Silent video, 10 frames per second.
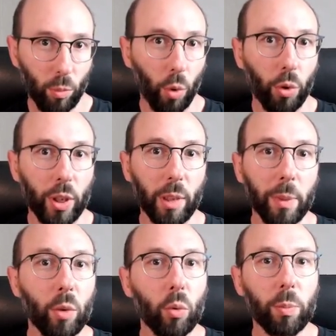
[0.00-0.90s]
entre
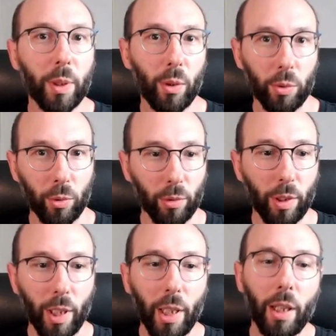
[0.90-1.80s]
guillemets coupé en deux.
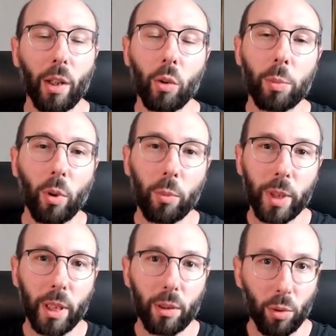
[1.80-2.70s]
Le
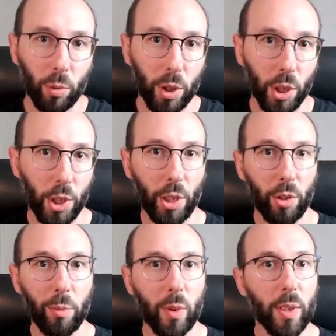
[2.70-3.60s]
premier, celui que j'ai déjà
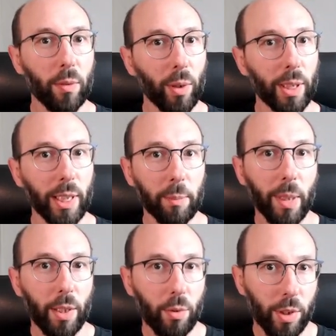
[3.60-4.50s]
commencé, vont être les
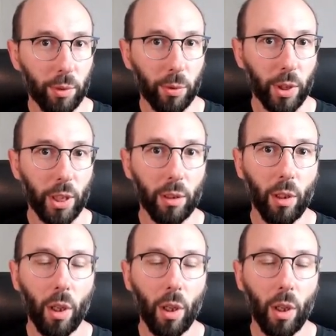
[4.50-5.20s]
bases de symphonie.